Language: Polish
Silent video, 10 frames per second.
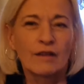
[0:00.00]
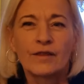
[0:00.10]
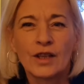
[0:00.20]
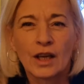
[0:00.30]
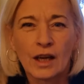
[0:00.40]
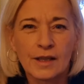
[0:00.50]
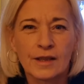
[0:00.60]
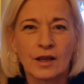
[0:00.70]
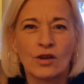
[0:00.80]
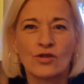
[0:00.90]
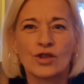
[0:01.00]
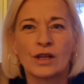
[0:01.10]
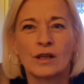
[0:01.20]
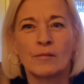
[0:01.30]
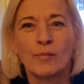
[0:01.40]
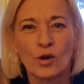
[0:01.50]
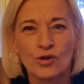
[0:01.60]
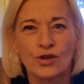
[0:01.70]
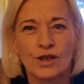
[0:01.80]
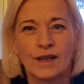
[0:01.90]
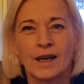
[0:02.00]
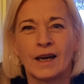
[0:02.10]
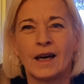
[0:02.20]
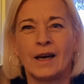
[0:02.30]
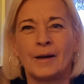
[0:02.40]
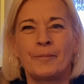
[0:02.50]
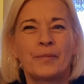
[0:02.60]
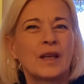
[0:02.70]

wynika z tego, że poszczę, a